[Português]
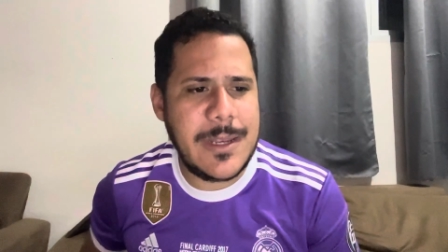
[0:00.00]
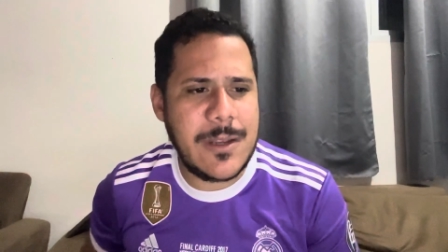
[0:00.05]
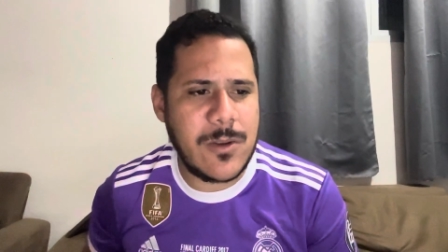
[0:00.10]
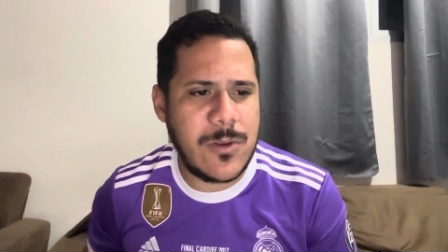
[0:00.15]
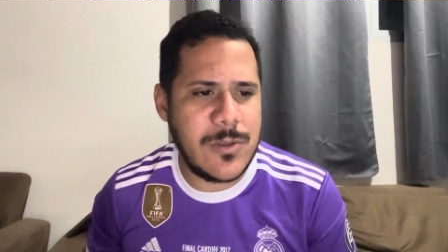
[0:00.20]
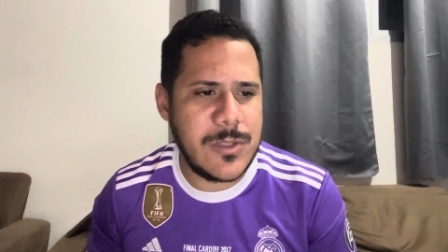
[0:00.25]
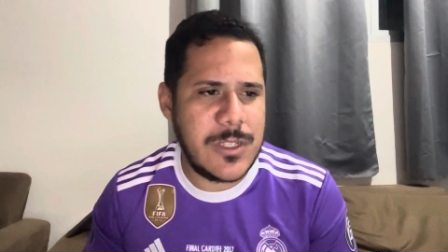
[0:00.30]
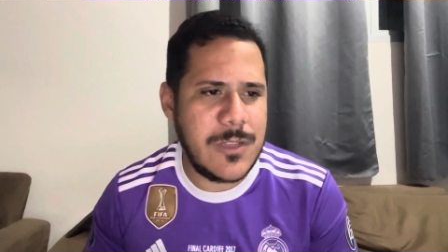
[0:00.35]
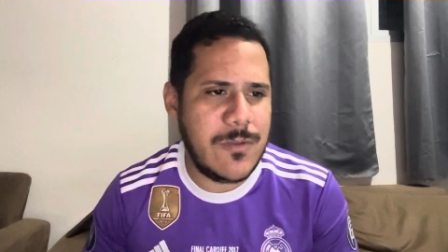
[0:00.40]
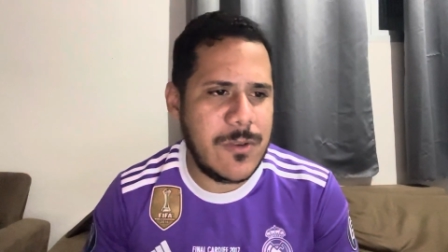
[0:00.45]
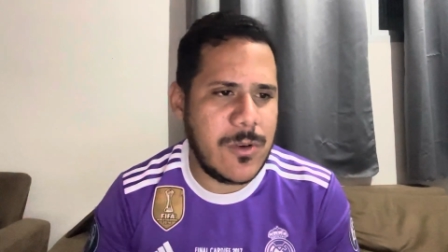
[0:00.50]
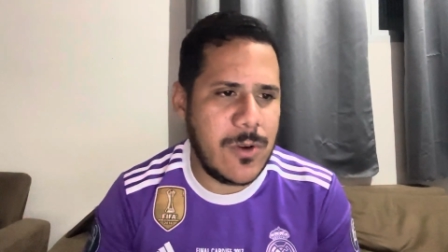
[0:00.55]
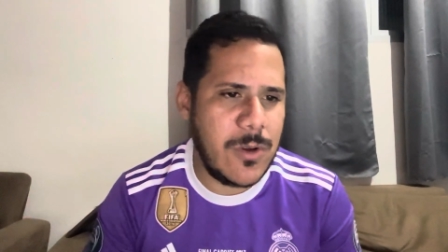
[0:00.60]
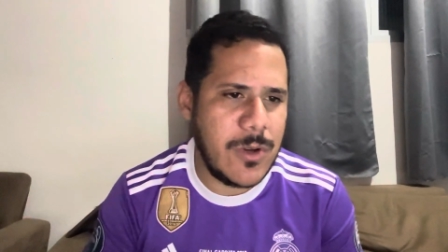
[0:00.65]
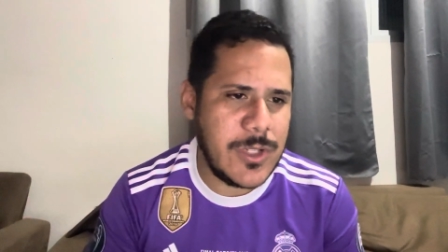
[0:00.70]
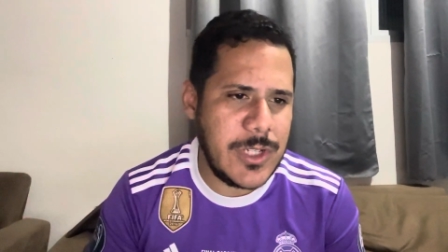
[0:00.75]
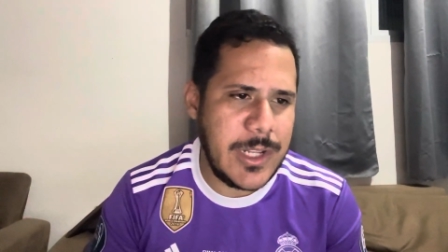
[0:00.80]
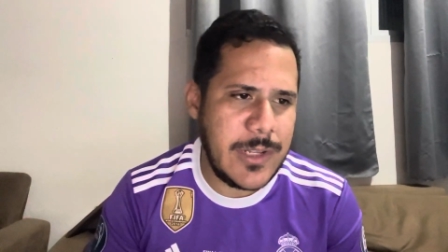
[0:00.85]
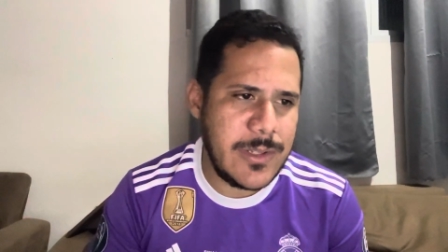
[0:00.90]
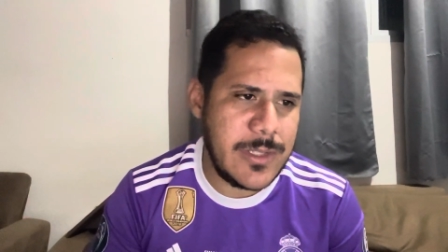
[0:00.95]
inclusive com o
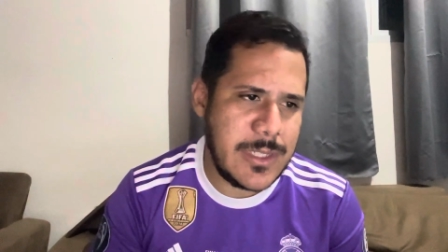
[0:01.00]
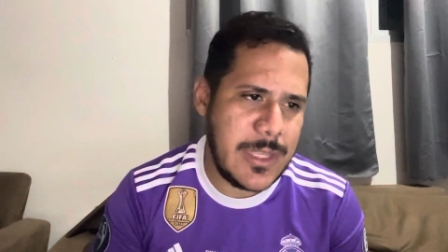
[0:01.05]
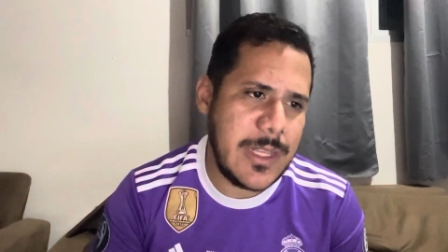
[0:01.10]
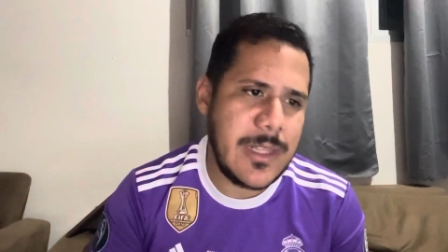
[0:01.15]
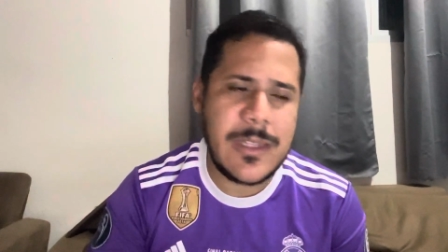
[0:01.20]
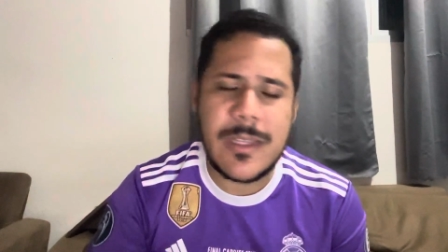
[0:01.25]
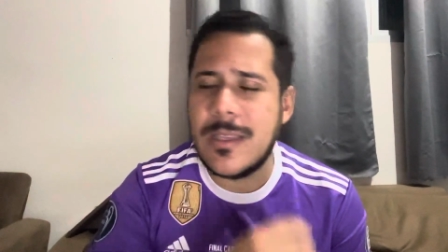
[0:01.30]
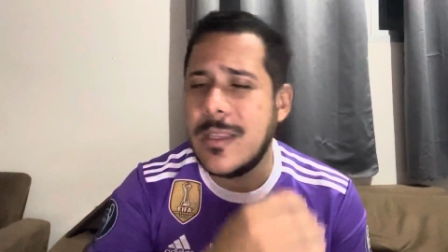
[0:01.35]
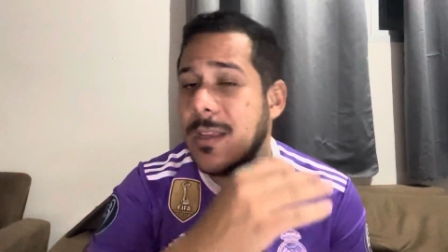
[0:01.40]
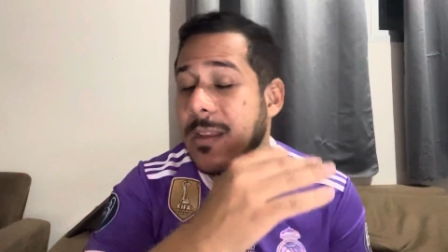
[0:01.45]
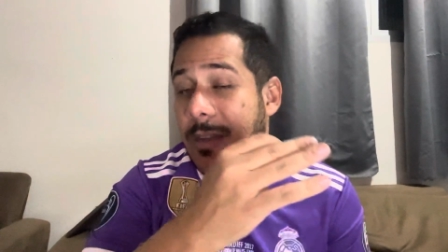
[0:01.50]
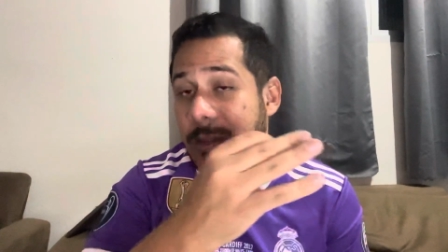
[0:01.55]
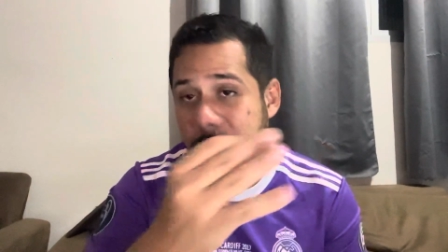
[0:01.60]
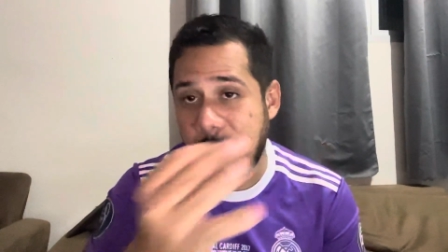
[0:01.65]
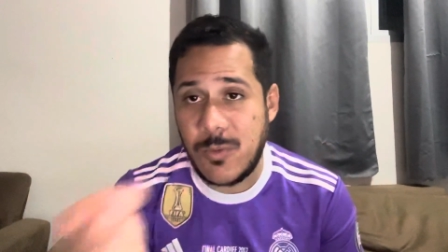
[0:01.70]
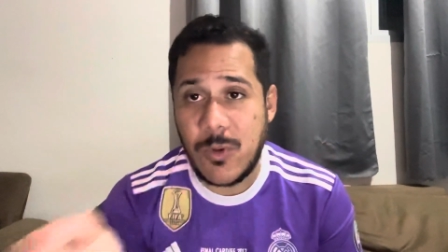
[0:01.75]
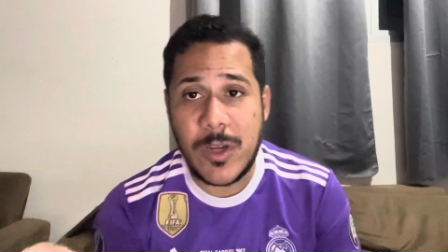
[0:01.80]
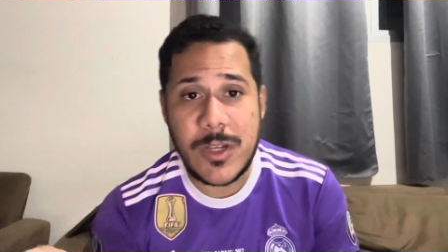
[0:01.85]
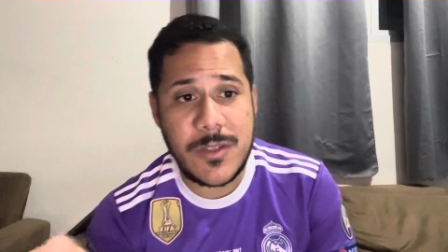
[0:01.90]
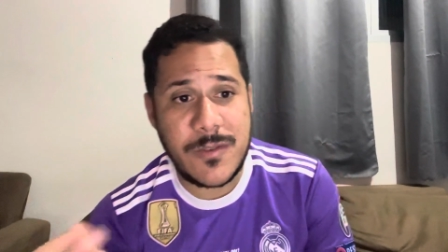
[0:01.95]
Rogério Senna, dando as
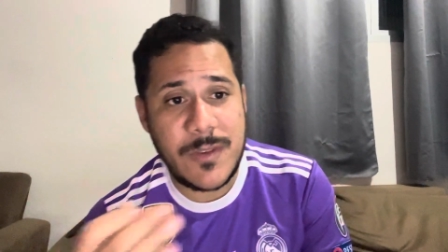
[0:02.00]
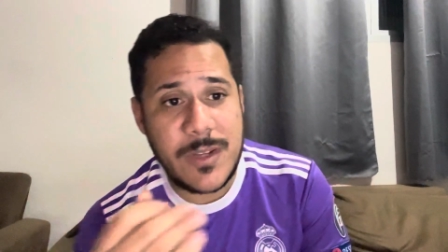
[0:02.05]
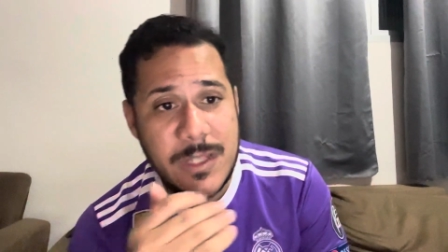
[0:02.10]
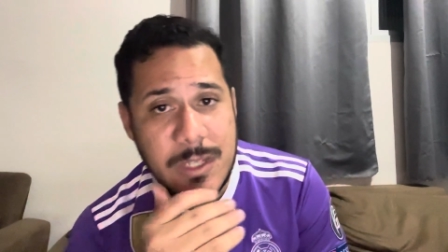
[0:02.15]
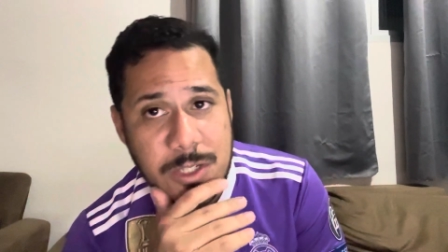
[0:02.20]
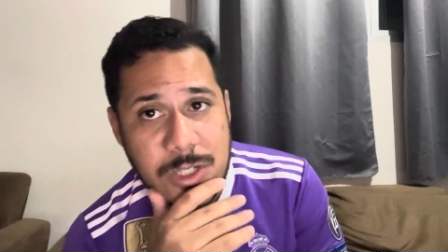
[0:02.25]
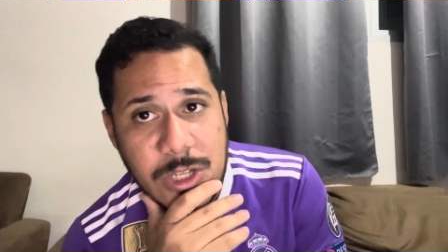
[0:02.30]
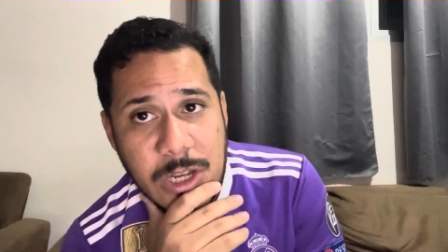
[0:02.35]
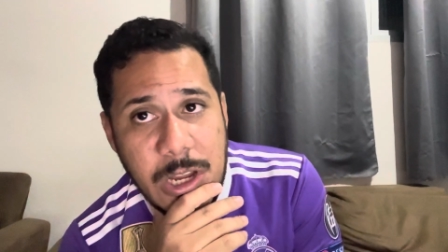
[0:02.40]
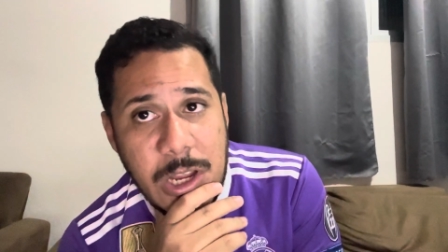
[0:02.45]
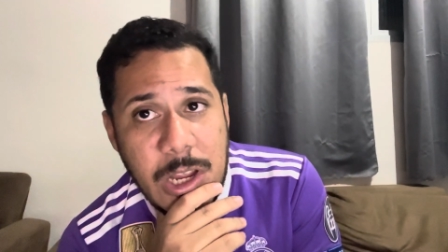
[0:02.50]
boas-vindas